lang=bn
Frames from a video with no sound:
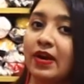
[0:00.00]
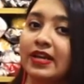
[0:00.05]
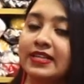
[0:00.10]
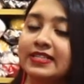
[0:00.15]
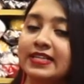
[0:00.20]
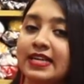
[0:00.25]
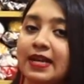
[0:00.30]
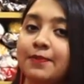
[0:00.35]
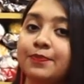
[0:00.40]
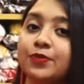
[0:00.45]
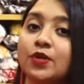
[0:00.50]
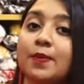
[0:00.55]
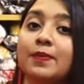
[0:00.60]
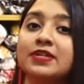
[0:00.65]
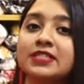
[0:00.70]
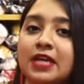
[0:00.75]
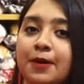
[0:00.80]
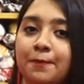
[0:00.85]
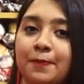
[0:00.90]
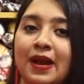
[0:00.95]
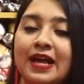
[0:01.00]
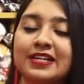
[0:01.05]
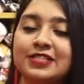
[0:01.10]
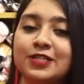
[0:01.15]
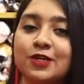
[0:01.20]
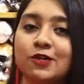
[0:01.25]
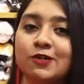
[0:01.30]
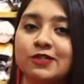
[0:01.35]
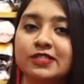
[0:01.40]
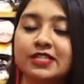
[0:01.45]
বলেছিলাম তো আমার
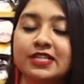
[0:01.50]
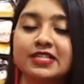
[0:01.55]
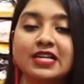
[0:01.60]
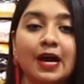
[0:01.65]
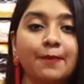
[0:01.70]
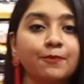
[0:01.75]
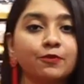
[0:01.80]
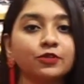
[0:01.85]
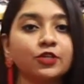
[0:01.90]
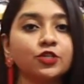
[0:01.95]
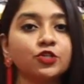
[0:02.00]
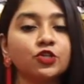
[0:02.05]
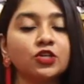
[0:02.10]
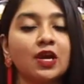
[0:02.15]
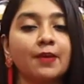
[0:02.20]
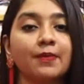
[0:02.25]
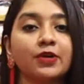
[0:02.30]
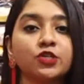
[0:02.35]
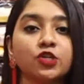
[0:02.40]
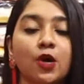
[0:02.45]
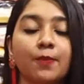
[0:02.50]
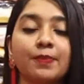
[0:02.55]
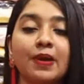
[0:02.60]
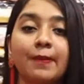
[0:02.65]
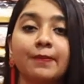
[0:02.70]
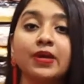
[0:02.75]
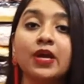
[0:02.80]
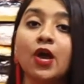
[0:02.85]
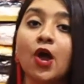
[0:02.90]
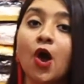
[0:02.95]
সারপ্রাইজটা হচ্ছে যে আপুদের জন্য আমার শপে
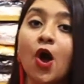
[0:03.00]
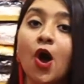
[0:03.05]
আমি